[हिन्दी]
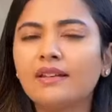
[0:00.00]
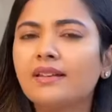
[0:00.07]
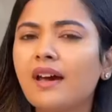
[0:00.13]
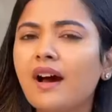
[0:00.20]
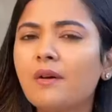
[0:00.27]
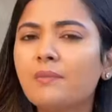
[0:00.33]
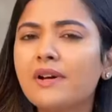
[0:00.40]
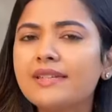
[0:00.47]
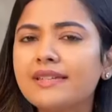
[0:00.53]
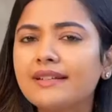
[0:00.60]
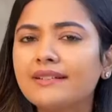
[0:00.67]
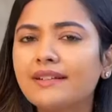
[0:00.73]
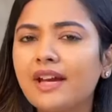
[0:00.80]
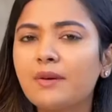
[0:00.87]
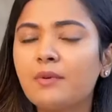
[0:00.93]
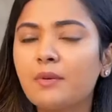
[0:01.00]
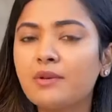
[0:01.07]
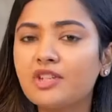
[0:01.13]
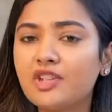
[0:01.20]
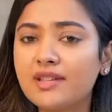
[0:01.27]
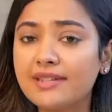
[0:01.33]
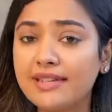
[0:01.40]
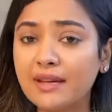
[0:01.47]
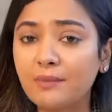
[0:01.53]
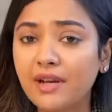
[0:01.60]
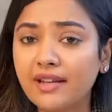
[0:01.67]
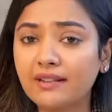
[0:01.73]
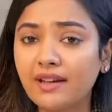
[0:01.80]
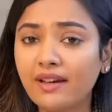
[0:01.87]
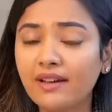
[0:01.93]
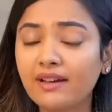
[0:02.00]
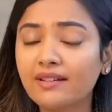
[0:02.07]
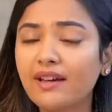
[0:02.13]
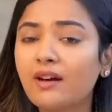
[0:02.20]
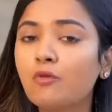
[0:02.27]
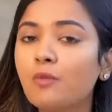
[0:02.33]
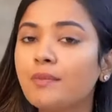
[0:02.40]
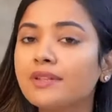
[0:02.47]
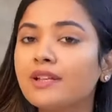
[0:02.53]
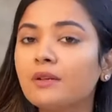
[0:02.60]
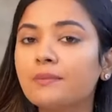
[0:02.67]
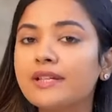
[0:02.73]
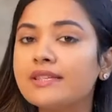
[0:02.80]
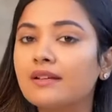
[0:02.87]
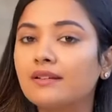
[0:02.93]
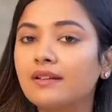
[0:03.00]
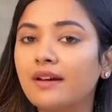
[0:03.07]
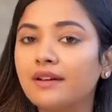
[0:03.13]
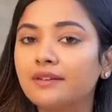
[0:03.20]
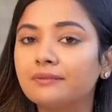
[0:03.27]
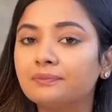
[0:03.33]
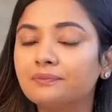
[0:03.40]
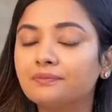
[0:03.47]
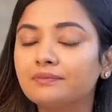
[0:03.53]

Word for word: क्या आपका स्किन टाइप हमेशा सेम रहता है या वो बदल भी सकता है